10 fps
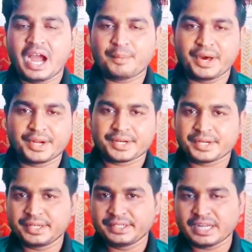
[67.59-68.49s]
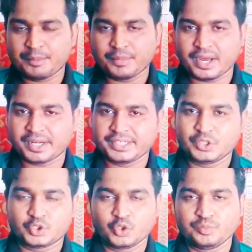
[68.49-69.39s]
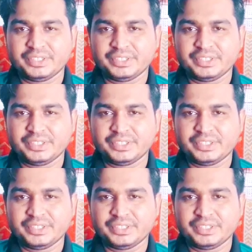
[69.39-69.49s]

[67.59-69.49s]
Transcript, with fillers: আমার নাম্বার ইউটিউব